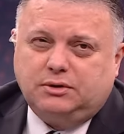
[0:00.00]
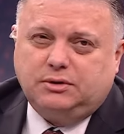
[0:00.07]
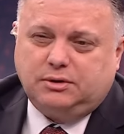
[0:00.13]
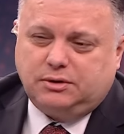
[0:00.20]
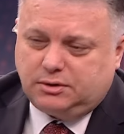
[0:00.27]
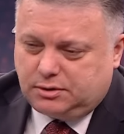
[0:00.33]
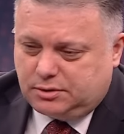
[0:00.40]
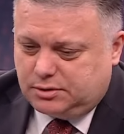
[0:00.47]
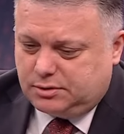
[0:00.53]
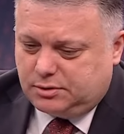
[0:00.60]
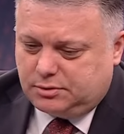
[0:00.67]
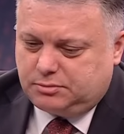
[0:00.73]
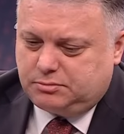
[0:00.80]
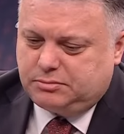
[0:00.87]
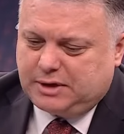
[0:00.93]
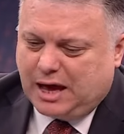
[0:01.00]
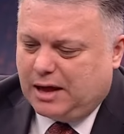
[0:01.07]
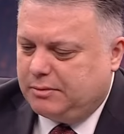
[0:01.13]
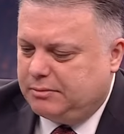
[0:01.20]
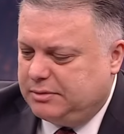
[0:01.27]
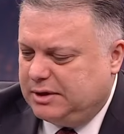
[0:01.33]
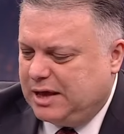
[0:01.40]
E,
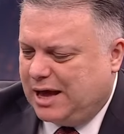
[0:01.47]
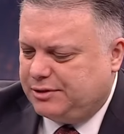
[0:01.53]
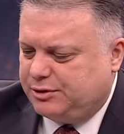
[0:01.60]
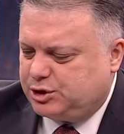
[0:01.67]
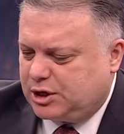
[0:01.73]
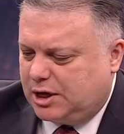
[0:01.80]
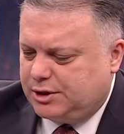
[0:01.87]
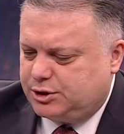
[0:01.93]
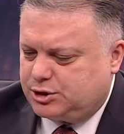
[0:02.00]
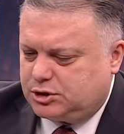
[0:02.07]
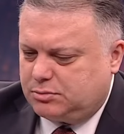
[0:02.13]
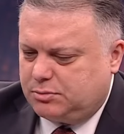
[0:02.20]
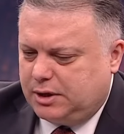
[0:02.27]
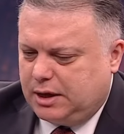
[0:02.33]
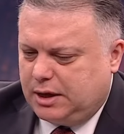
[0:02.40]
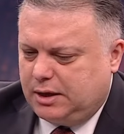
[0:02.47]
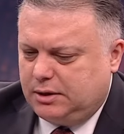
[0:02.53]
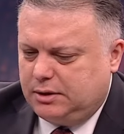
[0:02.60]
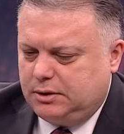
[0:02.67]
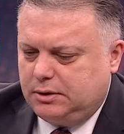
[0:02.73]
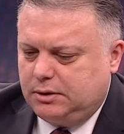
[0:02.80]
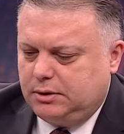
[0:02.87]
yan, bir yanlış anlaşılmaya
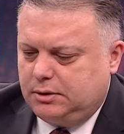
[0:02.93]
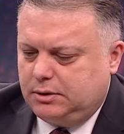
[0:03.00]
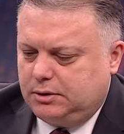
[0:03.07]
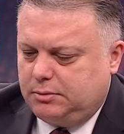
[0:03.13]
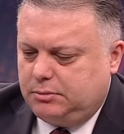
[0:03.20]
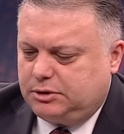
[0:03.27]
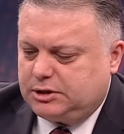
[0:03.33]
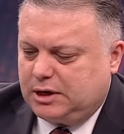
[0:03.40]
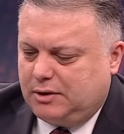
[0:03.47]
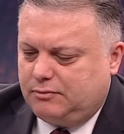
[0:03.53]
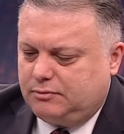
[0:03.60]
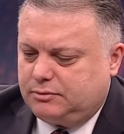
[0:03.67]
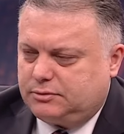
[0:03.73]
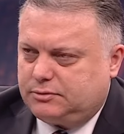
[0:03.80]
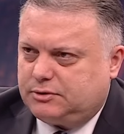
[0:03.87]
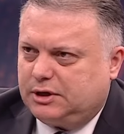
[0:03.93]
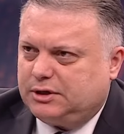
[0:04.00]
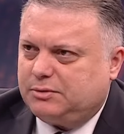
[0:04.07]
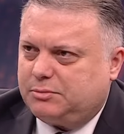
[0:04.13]
Oraya bir ilave daha.